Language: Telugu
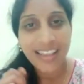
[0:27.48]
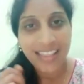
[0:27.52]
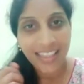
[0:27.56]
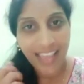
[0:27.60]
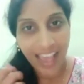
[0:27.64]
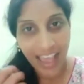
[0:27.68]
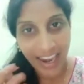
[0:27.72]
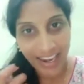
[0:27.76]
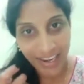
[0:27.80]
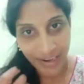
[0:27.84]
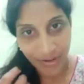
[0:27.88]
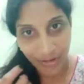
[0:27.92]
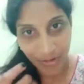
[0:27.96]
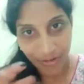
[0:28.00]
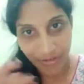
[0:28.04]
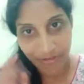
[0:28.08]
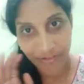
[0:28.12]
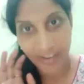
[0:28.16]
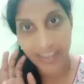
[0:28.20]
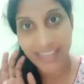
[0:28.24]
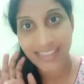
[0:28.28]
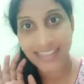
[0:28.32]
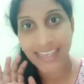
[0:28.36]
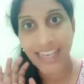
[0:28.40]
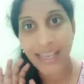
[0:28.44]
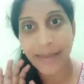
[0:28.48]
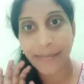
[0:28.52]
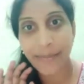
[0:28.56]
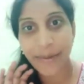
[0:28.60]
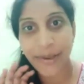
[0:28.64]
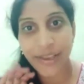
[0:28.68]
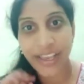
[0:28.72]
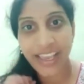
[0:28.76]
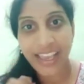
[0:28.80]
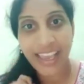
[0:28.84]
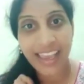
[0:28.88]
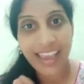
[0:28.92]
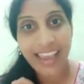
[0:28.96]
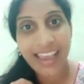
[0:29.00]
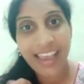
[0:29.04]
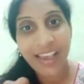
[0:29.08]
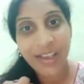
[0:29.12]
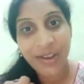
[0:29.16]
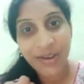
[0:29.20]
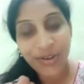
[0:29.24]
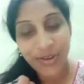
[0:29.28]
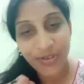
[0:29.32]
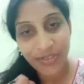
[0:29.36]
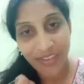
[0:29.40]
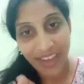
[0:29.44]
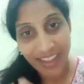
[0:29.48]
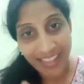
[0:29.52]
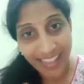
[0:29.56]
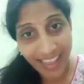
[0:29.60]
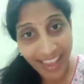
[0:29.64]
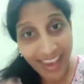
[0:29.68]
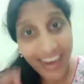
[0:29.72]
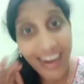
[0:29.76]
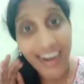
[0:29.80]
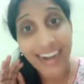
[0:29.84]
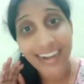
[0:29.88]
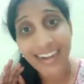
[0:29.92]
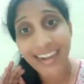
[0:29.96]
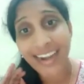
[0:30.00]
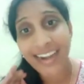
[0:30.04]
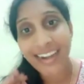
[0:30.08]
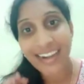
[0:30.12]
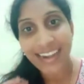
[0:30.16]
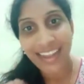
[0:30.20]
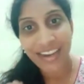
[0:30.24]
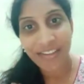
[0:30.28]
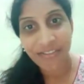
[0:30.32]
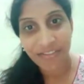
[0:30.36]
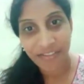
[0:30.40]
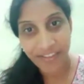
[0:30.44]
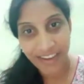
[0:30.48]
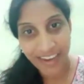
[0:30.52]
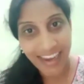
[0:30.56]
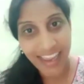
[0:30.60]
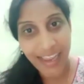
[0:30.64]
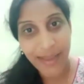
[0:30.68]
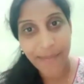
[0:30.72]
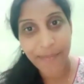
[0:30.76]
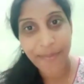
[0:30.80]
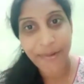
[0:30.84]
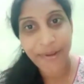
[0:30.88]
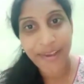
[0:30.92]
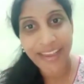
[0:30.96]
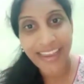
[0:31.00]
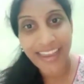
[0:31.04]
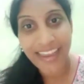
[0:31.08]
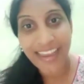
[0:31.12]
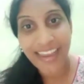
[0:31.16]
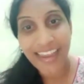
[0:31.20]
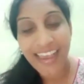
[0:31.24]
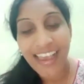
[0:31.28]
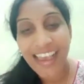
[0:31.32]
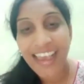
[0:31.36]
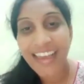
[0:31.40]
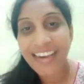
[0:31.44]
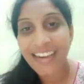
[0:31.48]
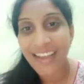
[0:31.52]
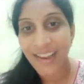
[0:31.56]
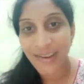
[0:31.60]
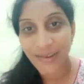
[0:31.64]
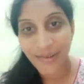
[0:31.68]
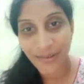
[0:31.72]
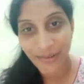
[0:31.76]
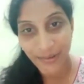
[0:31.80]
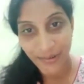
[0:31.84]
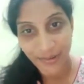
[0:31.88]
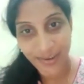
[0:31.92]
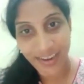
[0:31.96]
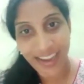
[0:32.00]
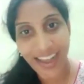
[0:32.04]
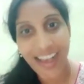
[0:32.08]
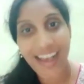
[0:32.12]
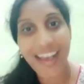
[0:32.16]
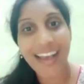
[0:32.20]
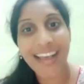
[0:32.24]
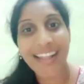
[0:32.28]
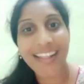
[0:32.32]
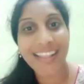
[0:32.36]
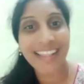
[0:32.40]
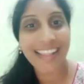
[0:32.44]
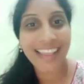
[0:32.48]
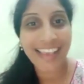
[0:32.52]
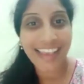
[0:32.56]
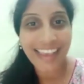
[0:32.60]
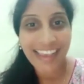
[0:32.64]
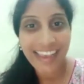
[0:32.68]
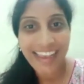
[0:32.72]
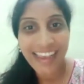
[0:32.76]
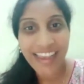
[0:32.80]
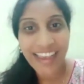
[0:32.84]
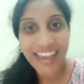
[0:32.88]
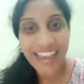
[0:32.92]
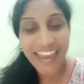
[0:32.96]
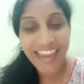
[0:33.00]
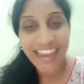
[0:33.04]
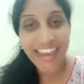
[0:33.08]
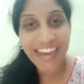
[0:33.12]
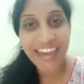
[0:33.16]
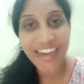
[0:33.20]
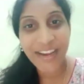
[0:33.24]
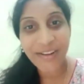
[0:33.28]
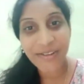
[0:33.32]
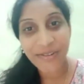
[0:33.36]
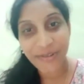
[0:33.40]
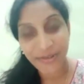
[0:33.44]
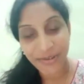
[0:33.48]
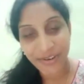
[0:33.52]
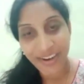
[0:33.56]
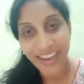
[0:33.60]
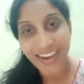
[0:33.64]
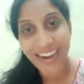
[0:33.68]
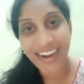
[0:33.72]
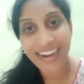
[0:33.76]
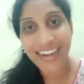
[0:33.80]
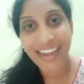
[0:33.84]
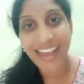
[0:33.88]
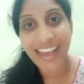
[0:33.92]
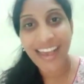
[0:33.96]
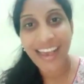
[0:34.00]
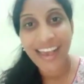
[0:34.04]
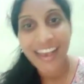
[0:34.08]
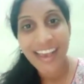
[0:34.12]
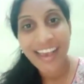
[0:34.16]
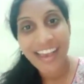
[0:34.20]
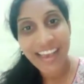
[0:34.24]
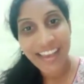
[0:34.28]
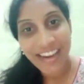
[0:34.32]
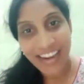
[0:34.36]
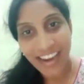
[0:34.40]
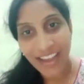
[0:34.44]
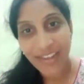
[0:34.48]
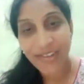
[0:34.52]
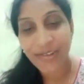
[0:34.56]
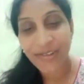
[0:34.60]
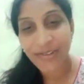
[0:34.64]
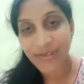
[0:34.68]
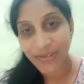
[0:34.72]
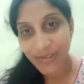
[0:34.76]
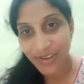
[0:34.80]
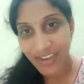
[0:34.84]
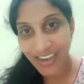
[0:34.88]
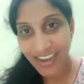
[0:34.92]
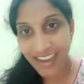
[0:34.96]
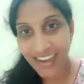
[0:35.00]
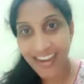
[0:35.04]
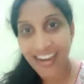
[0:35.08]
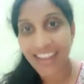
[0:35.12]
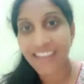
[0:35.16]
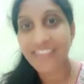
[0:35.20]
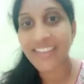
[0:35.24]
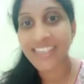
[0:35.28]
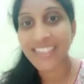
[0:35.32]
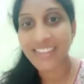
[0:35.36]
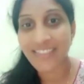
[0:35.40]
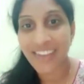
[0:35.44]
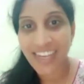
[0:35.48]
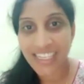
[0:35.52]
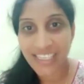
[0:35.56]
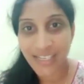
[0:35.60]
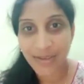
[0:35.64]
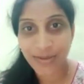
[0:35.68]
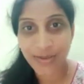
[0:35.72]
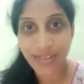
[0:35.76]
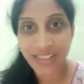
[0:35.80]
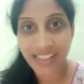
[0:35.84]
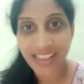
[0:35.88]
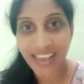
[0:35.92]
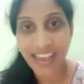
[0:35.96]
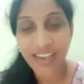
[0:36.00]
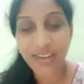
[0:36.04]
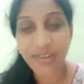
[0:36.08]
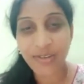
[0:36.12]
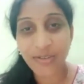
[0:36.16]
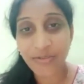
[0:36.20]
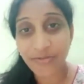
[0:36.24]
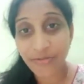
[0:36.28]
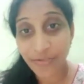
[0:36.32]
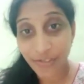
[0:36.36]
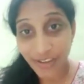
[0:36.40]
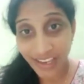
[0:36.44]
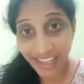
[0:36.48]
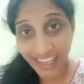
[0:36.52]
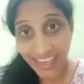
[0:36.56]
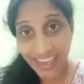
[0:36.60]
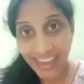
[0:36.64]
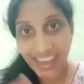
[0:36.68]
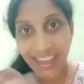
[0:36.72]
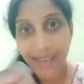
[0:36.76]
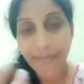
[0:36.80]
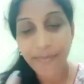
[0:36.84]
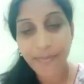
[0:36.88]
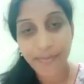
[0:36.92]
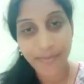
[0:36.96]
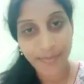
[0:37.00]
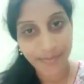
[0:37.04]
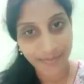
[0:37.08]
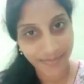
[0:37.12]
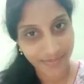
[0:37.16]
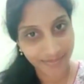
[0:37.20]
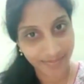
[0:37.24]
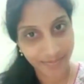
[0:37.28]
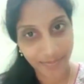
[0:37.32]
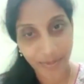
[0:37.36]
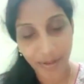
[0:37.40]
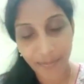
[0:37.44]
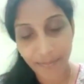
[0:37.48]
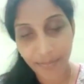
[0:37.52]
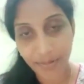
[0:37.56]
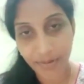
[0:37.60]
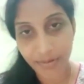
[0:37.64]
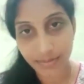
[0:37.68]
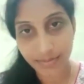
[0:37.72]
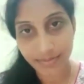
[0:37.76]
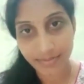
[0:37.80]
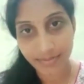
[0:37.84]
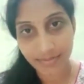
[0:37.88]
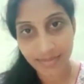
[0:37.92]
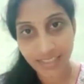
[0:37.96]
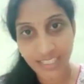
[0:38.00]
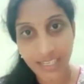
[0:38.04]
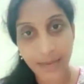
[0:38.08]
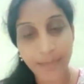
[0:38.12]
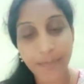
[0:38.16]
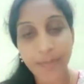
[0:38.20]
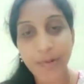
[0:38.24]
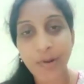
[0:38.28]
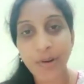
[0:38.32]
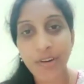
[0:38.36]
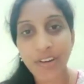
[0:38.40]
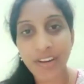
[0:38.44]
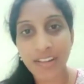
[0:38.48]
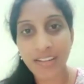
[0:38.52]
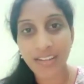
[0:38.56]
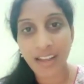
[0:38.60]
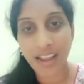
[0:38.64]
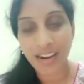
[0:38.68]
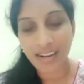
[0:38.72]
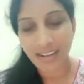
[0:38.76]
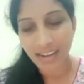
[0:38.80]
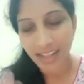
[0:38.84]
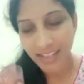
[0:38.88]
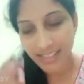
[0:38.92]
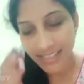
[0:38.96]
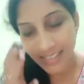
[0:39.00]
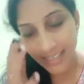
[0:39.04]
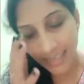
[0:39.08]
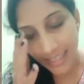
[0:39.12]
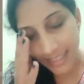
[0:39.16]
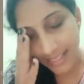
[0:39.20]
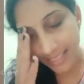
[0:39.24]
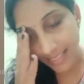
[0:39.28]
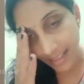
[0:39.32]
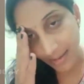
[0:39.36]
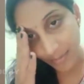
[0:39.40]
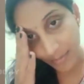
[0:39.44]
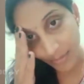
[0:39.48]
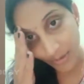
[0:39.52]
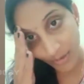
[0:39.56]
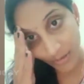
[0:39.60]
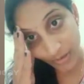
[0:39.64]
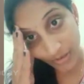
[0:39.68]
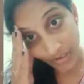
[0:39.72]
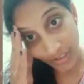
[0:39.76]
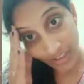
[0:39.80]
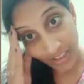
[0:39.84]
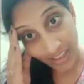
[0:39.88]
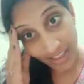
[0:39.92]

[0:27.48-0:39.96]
దానికి నువ్వు ఫిక్స్ అయిపోయి నువ్వు అదే కంటెంట్ అని ఫీల్ అయిపోయి నన్ను కుక్క అంది ఏ నేను కుక్కనట నాకు కుక్క కన్నా విశ్వాసం ఉంది అని నువ్వు నీకే పాపం చెప్పుకోవడం నాకు నచ్చలేదు తమ్ముడు